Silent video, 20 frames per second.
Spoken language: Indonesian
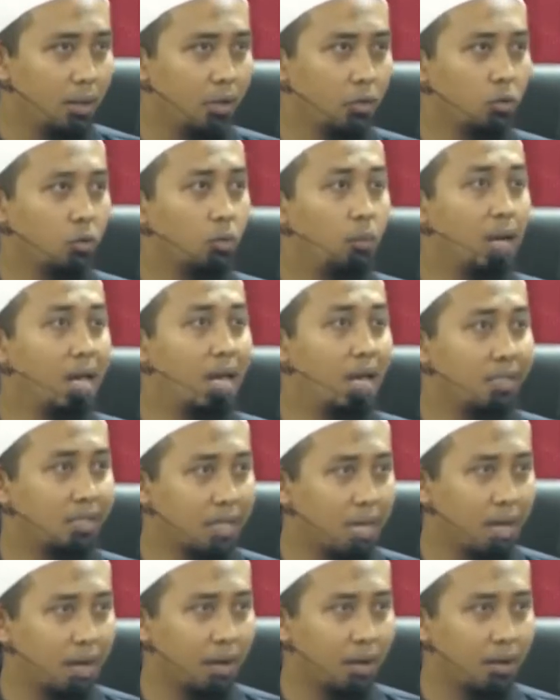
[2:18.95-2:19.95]
untuk
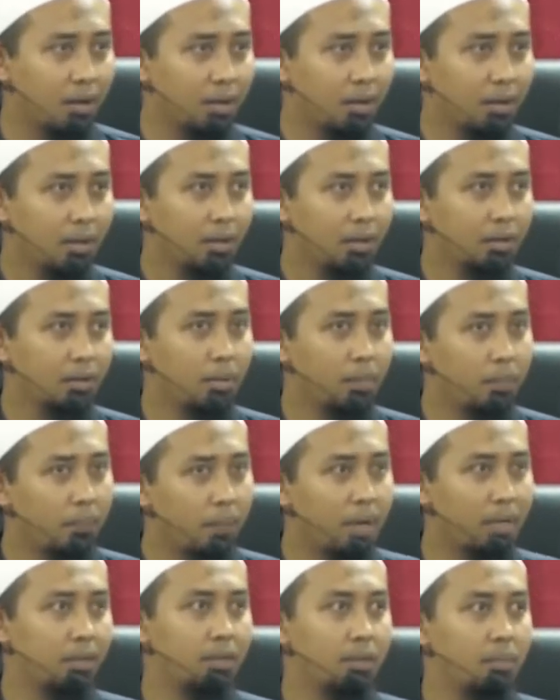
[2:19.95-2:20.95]
belajar,
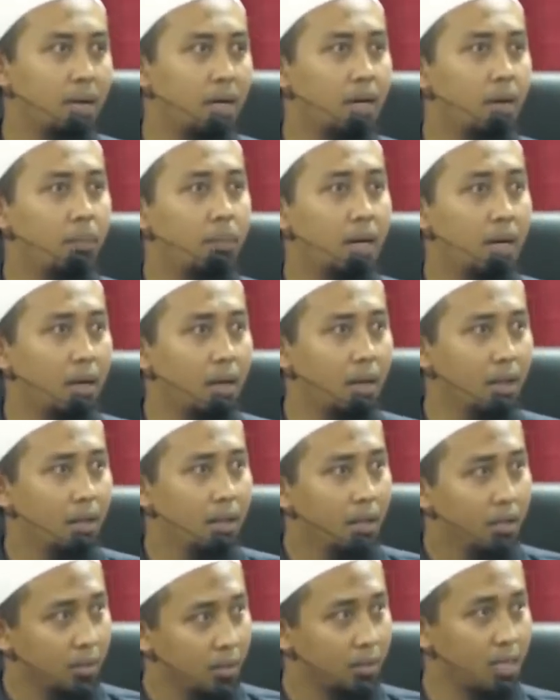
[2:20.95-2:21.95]
tempat di mana
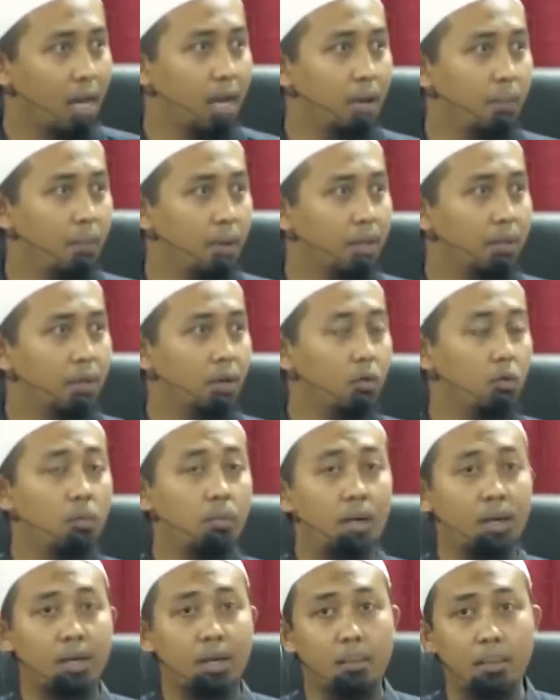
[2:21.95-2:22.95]
para sahabat
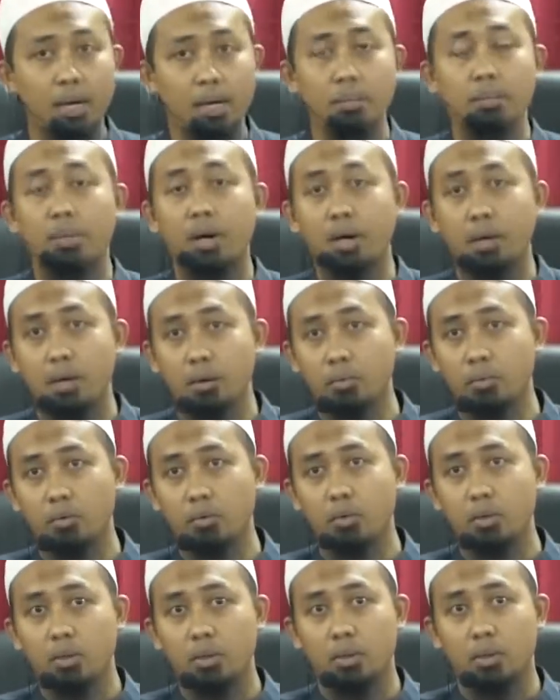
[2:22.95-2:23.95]
dahulu mereka menimba
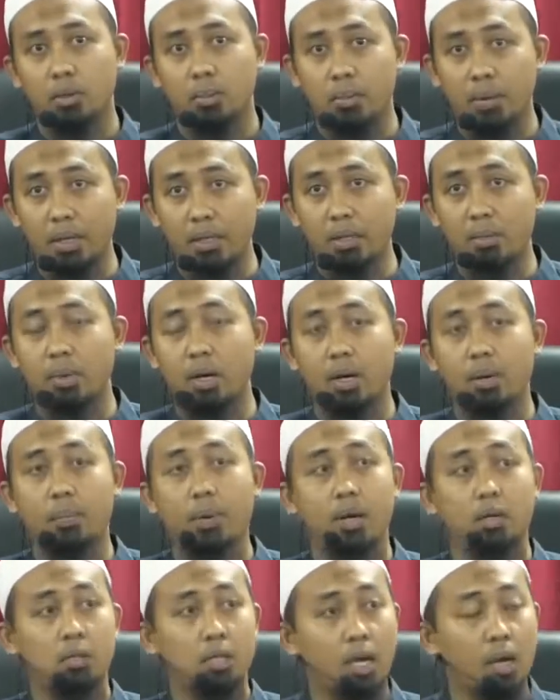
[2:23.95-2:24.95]
ilmu, tempat di mana
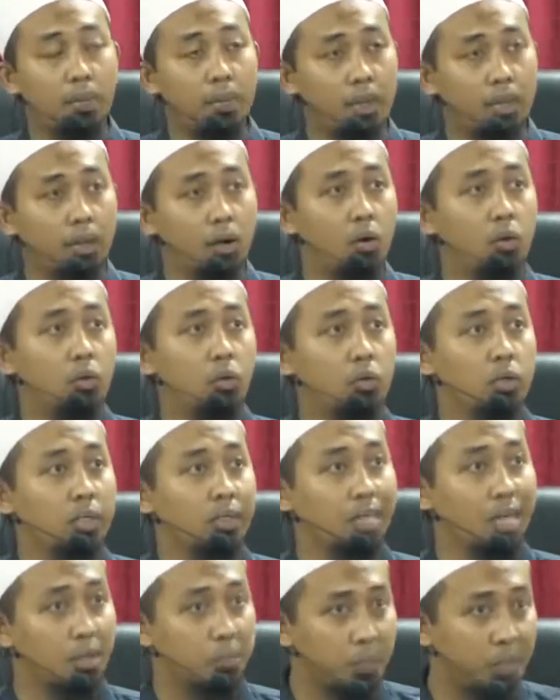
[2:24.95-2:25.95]
para sahabat dahulu
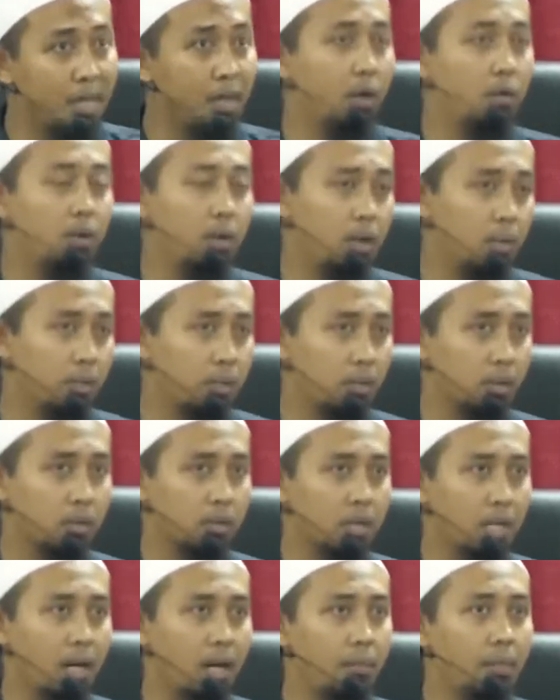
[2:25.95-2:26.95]
ditarbiah oleh Nabi
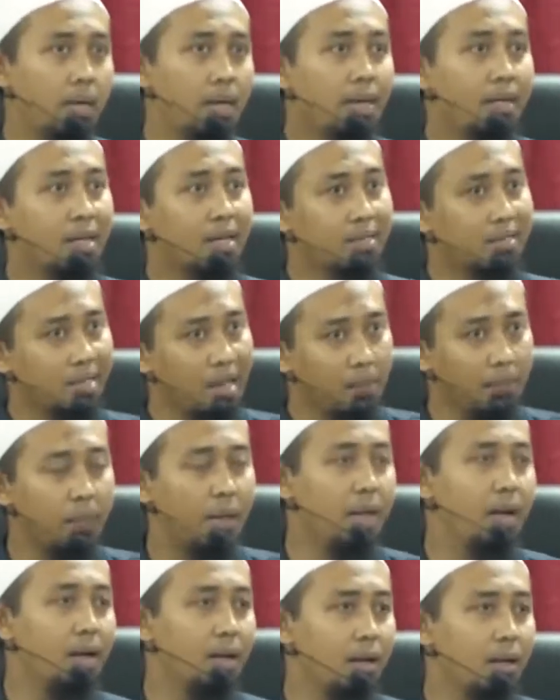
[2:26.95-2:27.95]
SAW dan
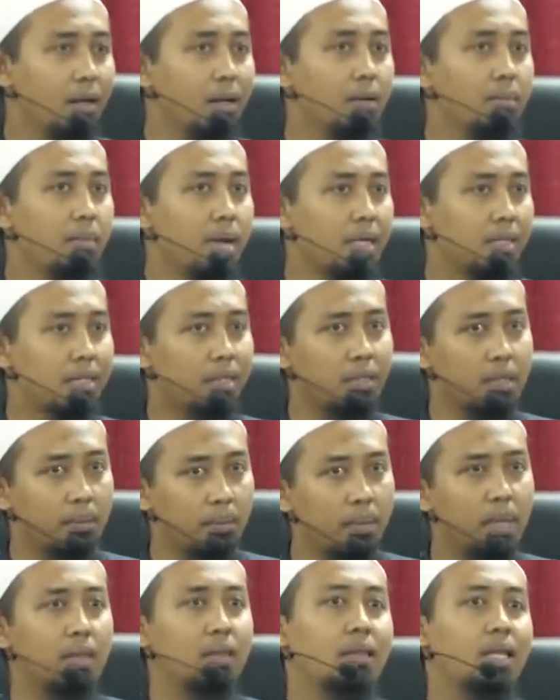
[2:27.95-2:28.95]
sampai hari ini masjid
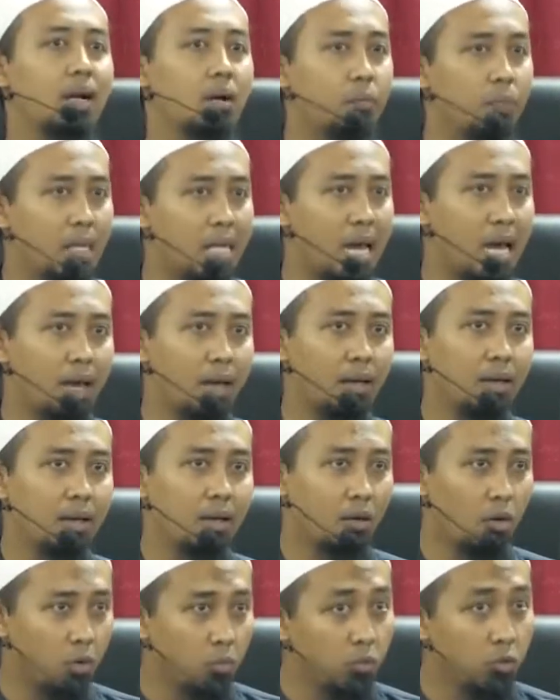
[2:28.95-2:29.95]
tempat tarbiah
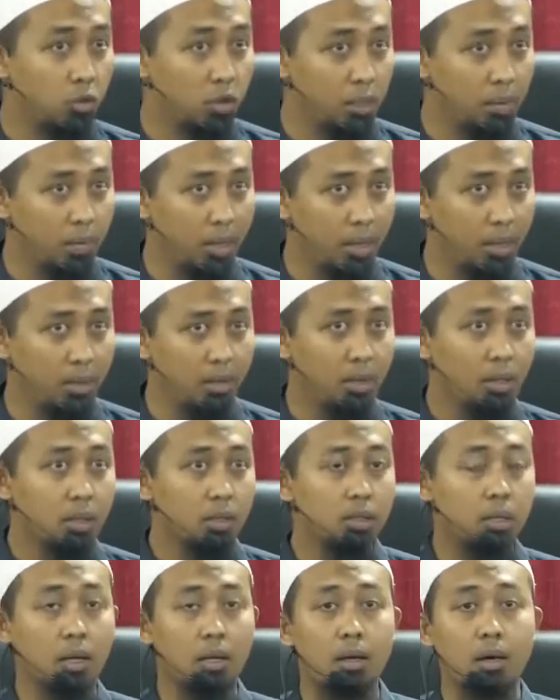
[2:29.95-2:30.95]
kaum muslimin
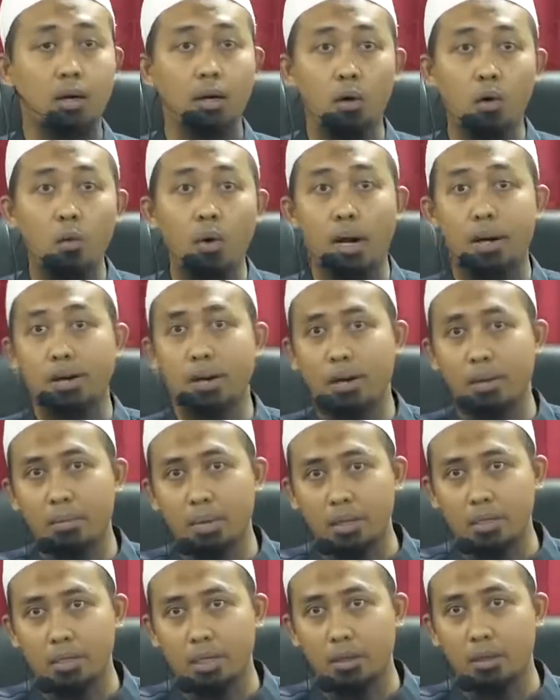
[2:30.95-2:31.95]
sehingga keluar dari
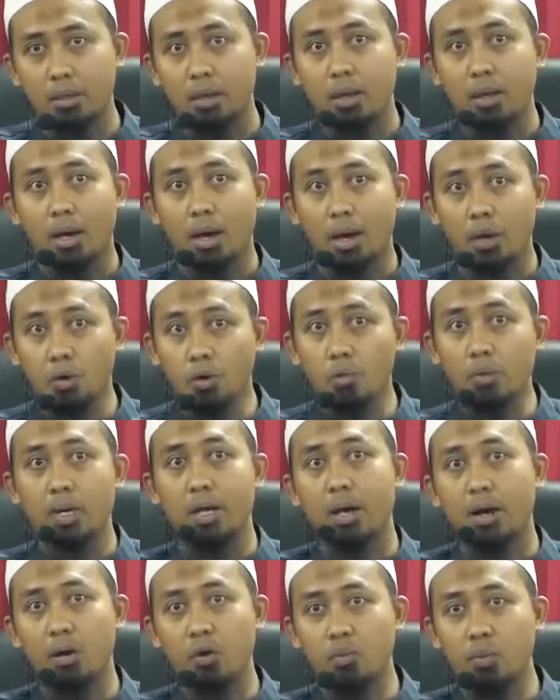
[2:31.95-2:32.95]
masjid
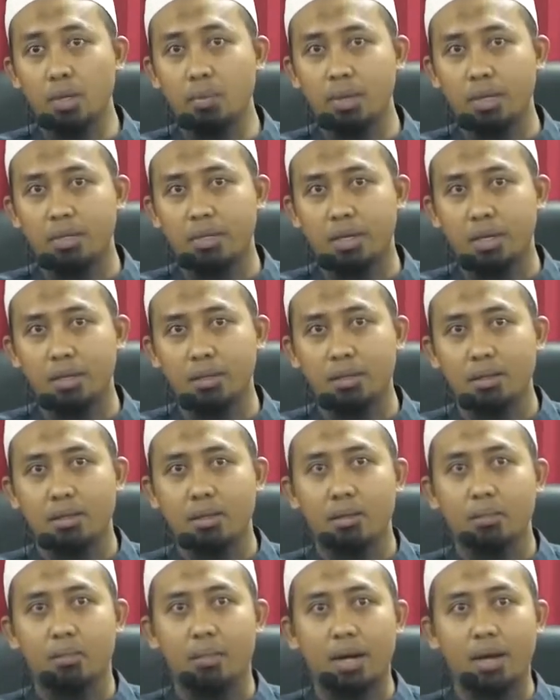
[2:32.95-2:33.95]
alumni alumni masjid
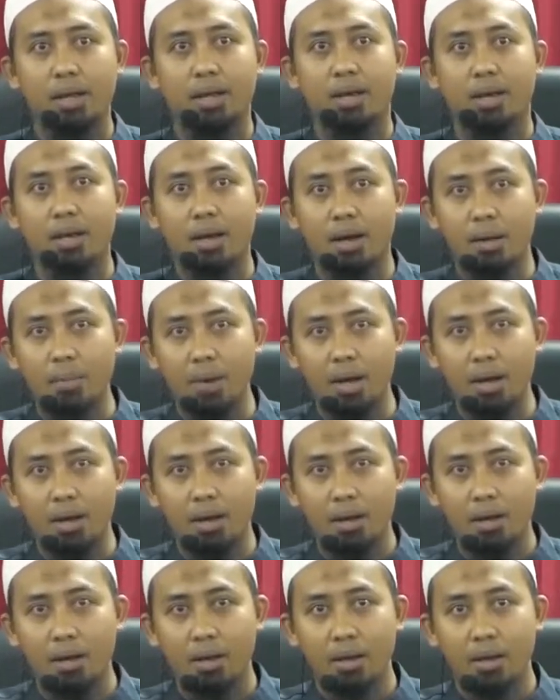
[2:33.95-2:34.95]
mereka yang
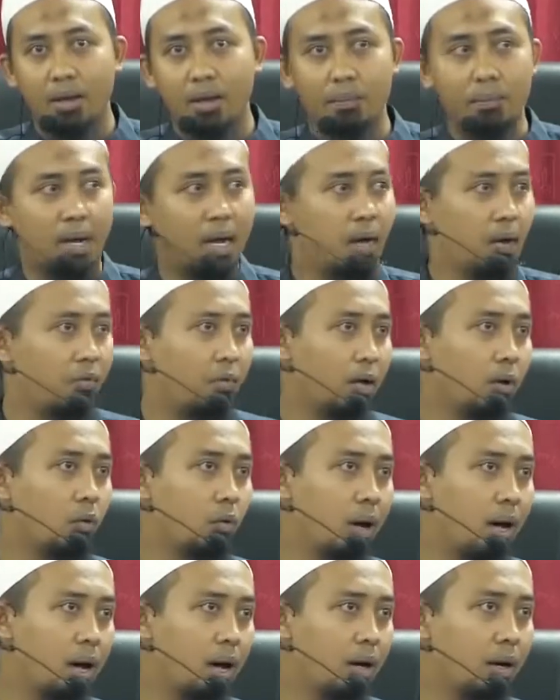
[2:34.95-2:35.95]
apa penghafal
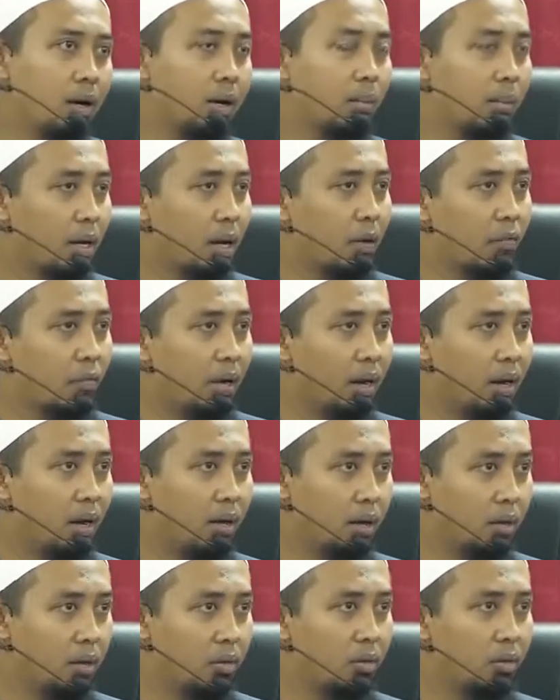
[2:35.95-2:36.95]
Quran penghafal
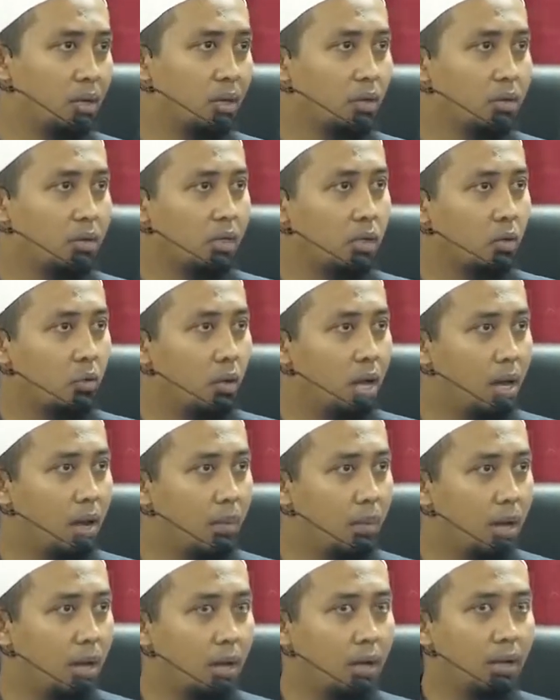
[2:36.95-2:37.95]
hadis jadi
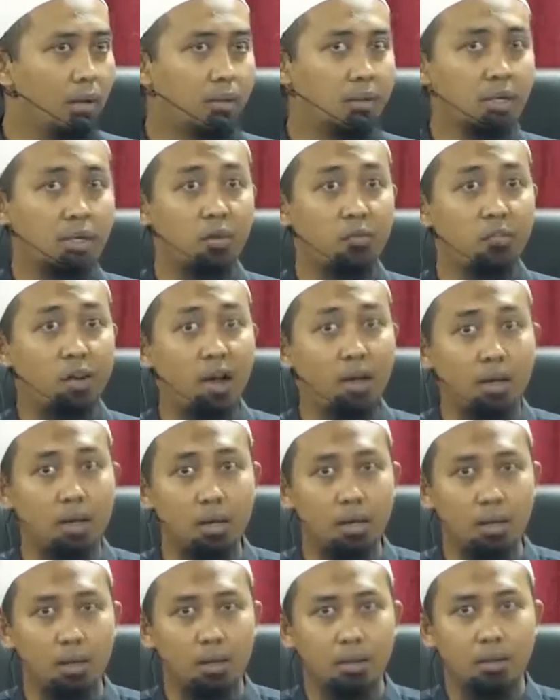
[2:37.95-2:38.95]
ulama jadi
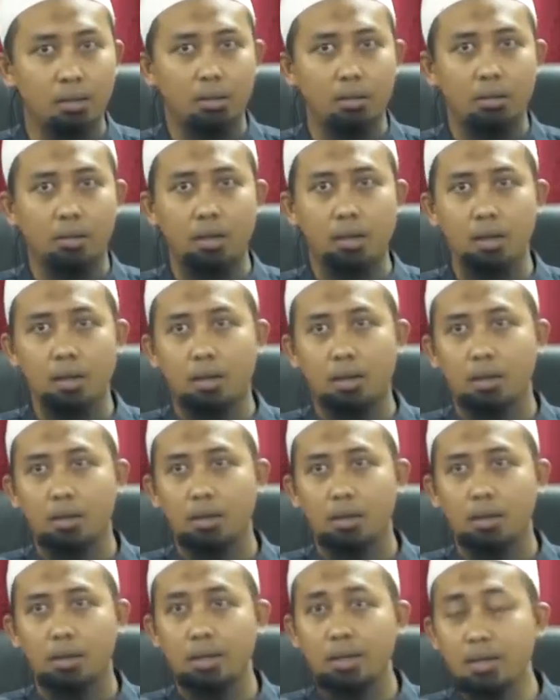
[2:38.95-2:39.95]
faqih ya
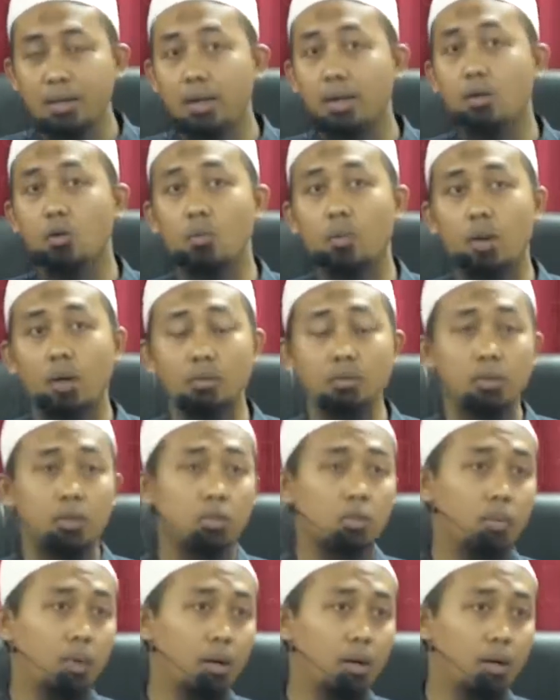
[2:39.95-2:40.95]
ini dari rumah Allah
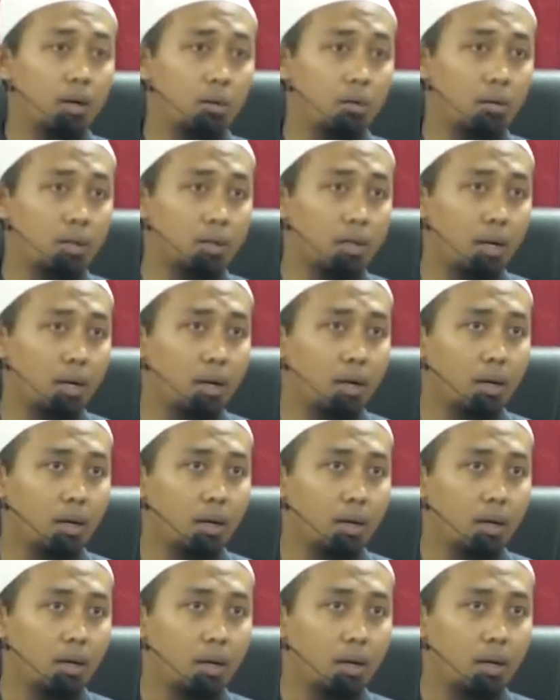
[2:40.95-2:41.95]
Subhanahu wa
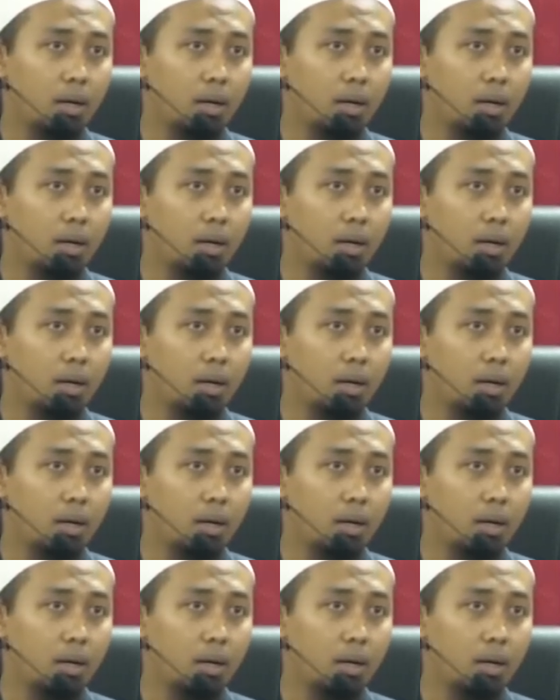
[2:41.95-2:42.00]
taala